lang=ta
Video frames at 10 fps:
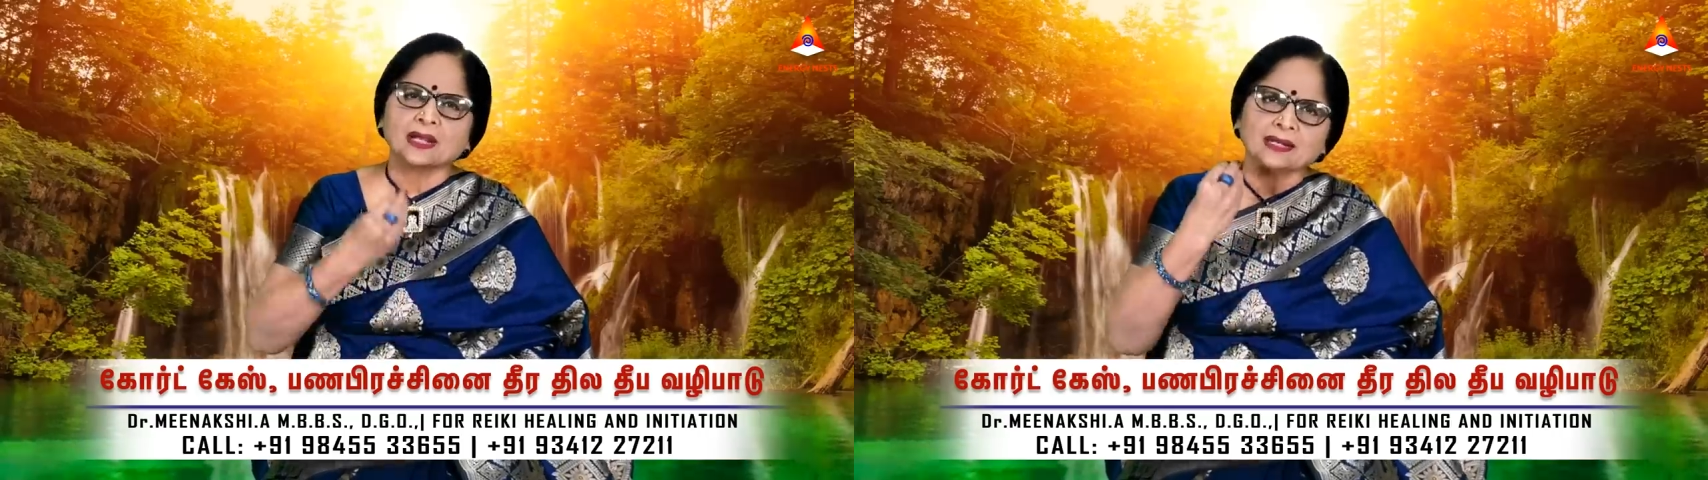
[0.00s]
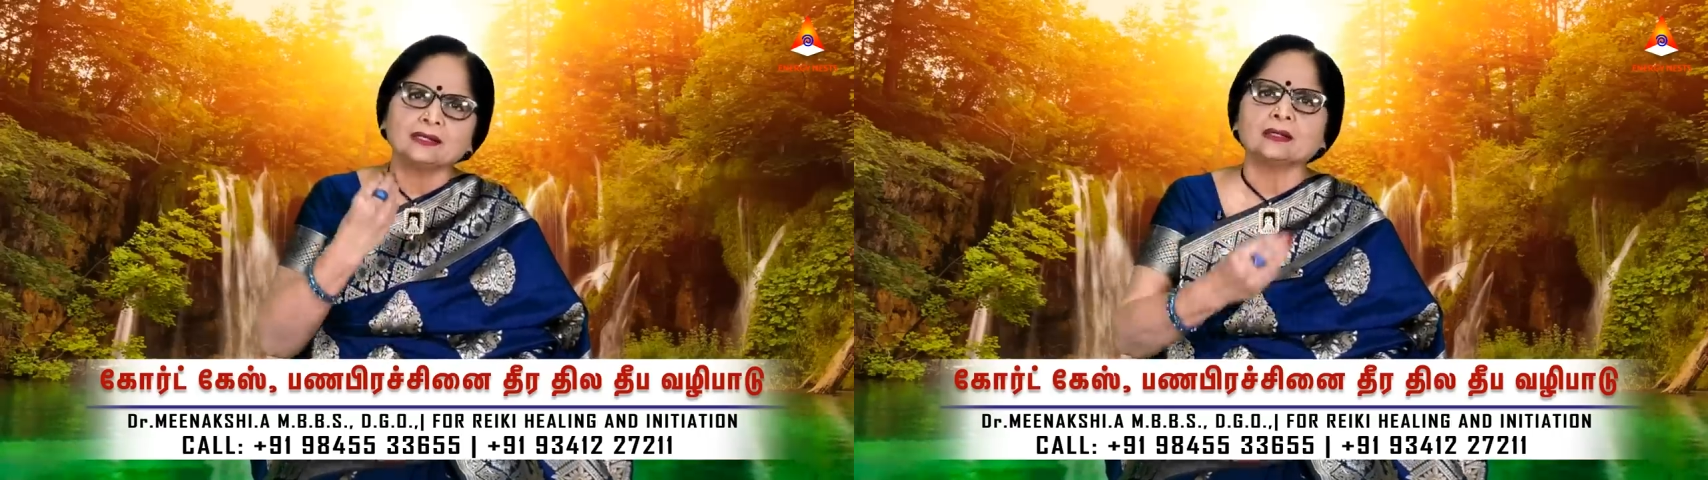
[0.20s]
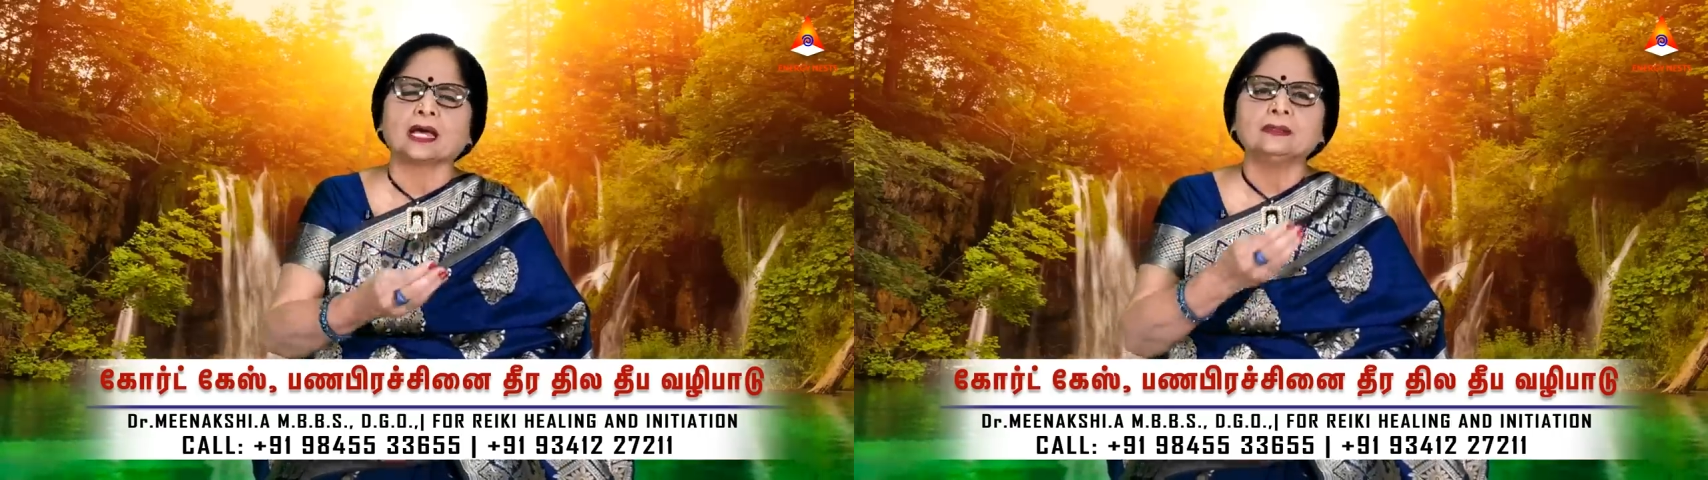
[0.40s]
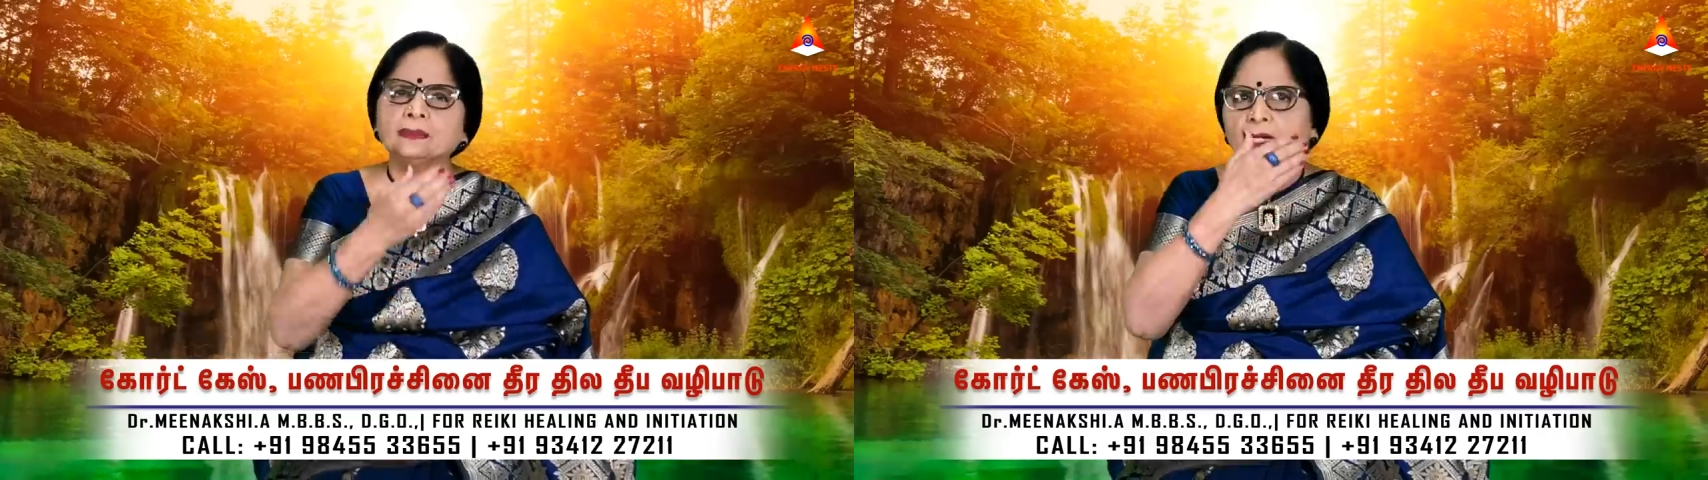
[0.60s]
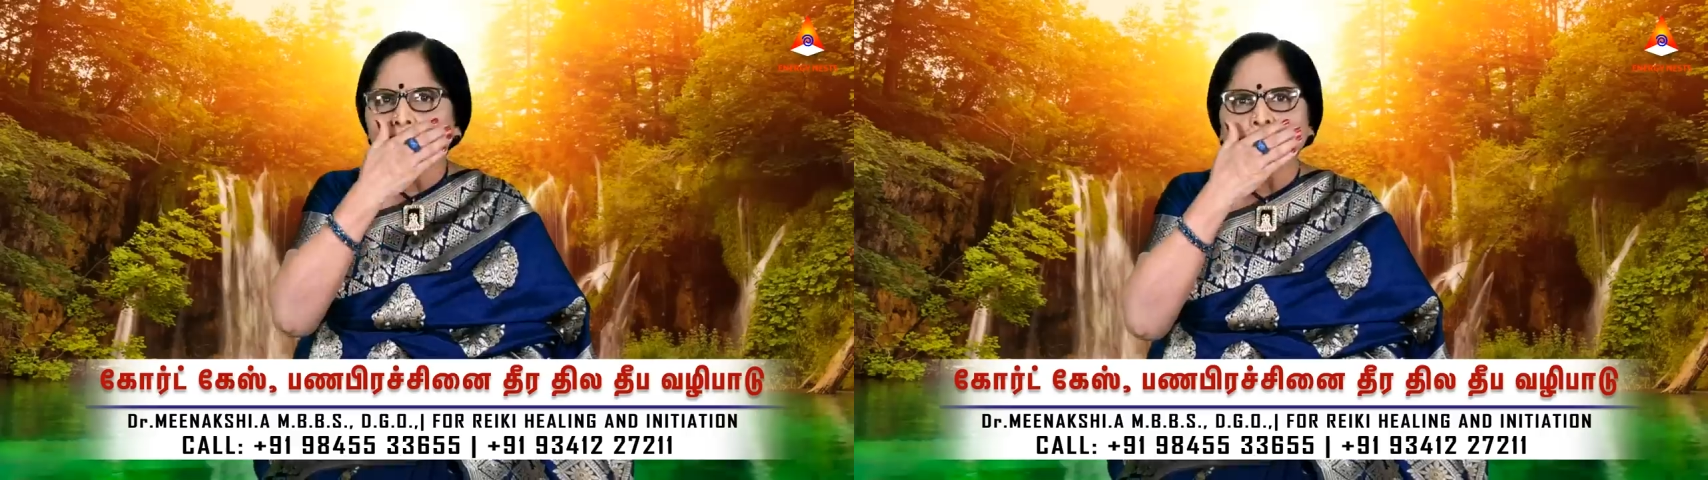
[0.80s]
மக்களுக்கும்
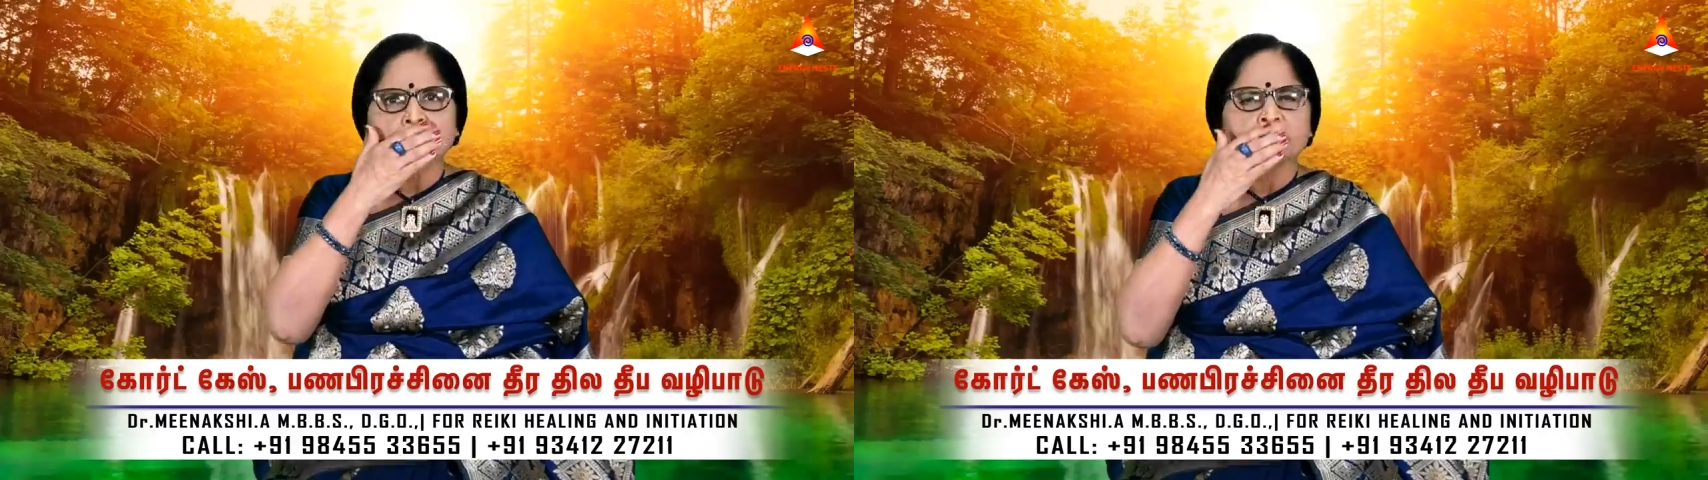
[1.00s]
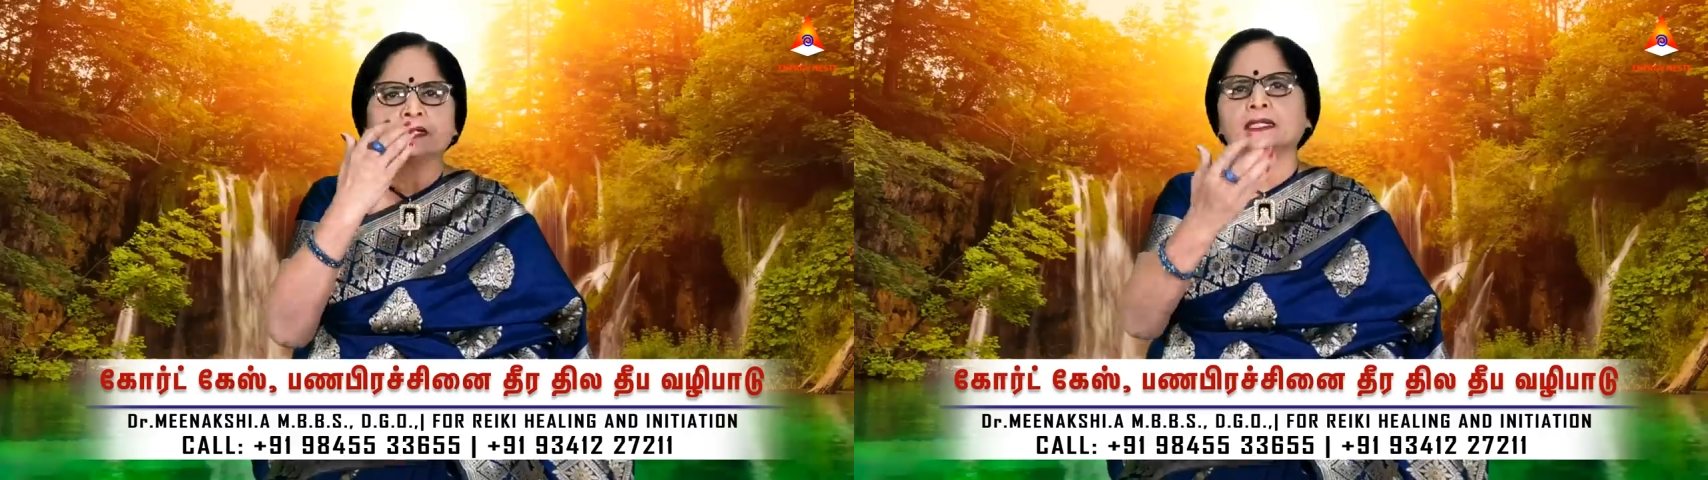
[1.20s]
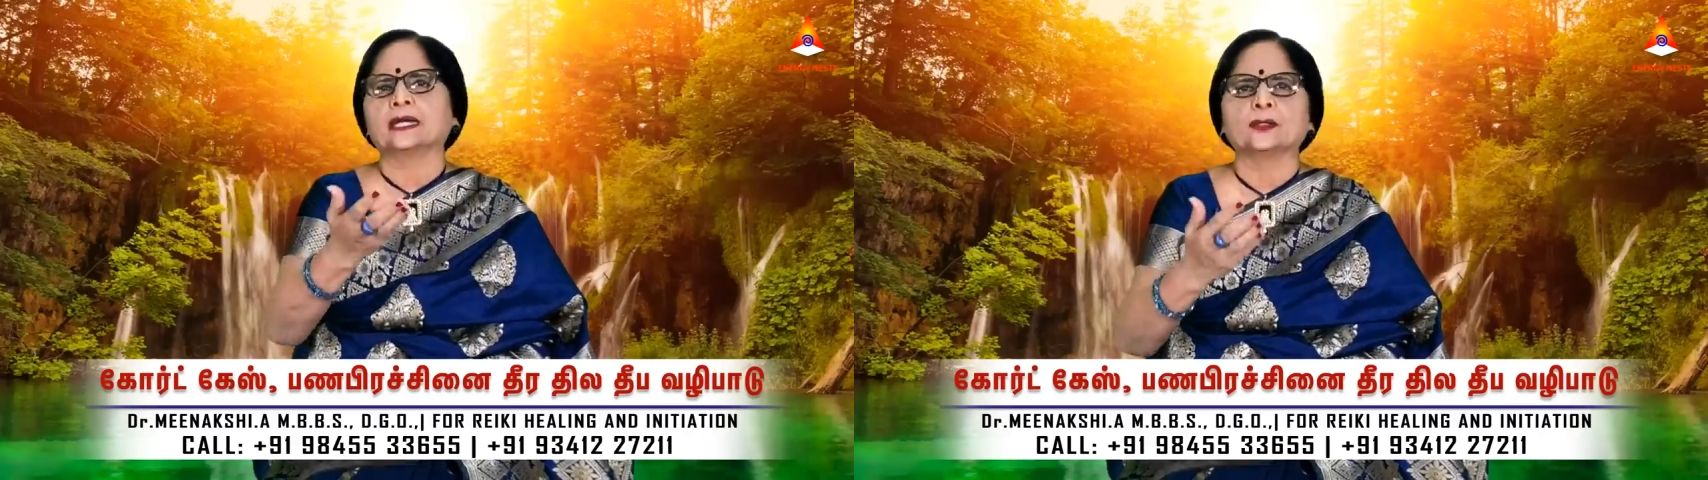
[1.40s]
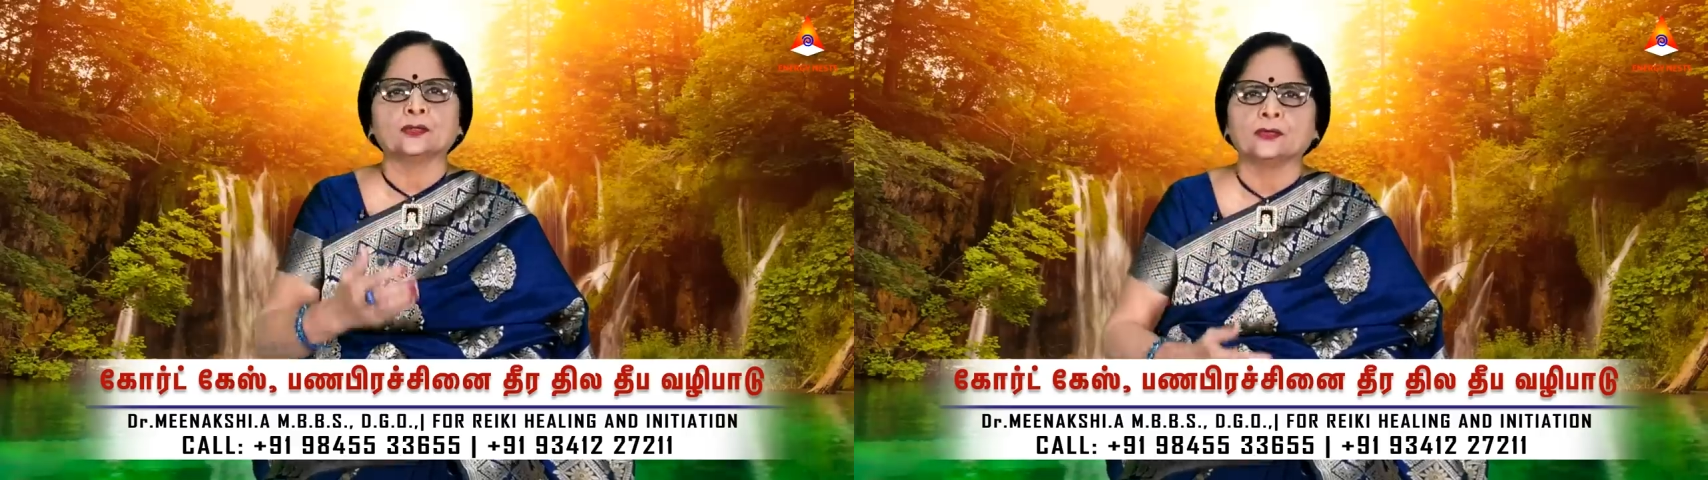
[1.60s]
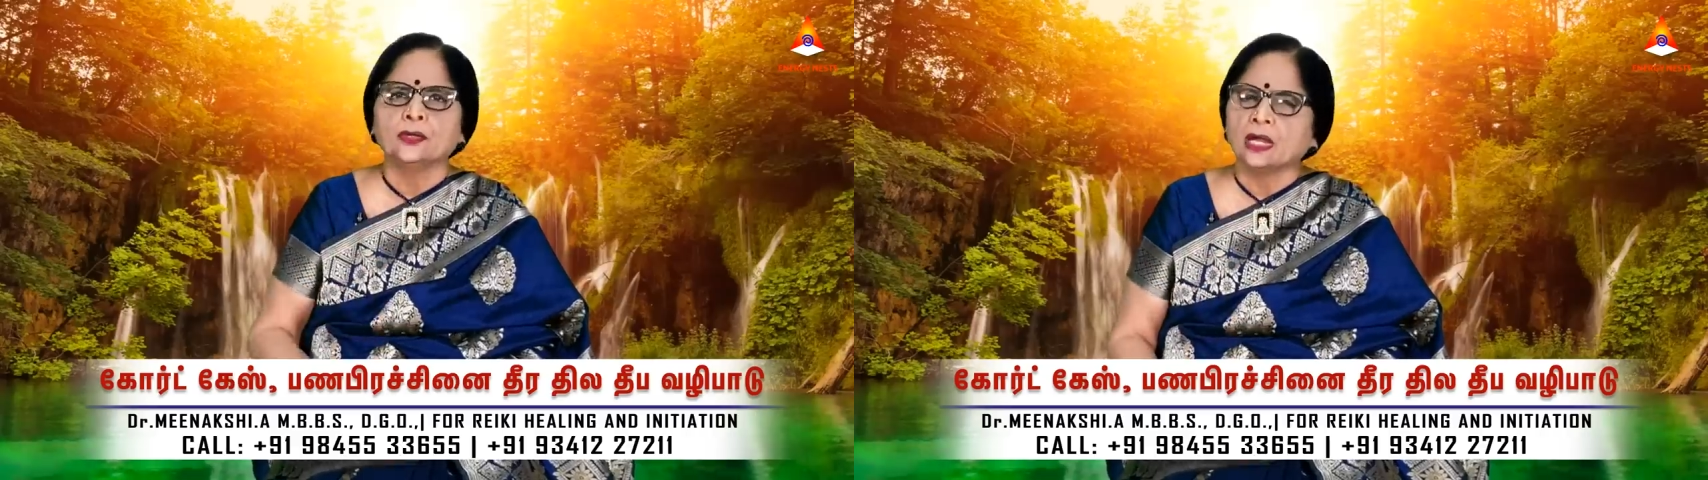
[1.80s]
அருமையான இது ரிசல்ட்
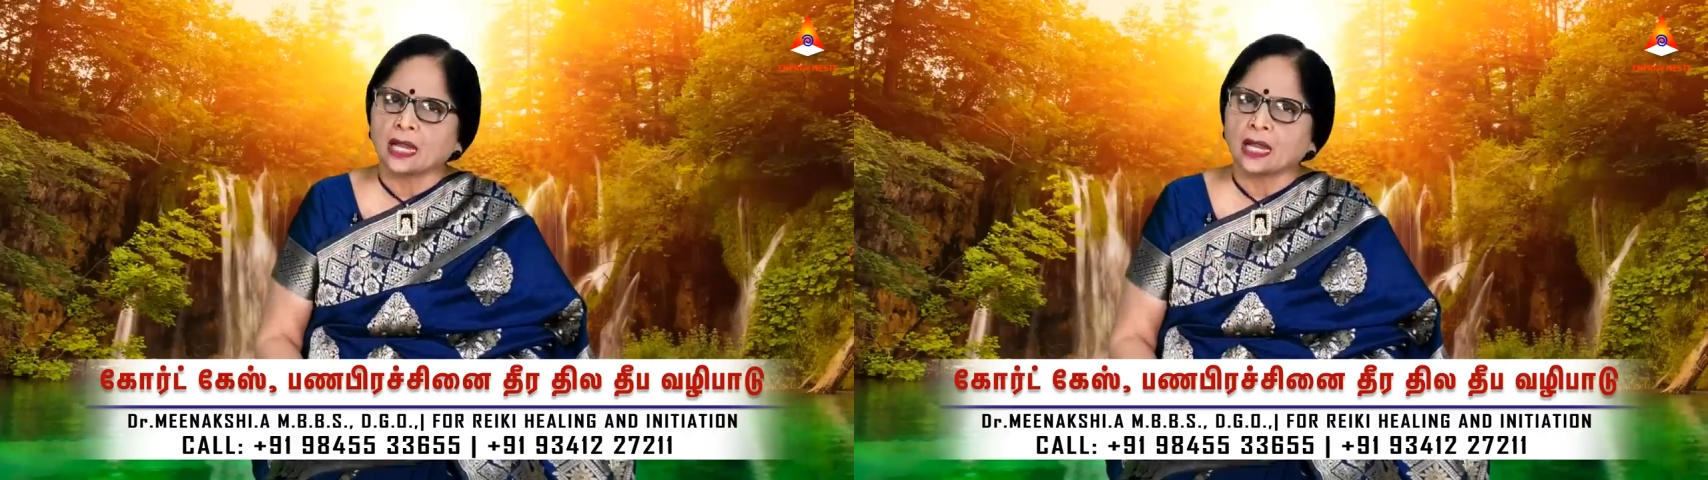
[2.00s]
கிடைக்கும்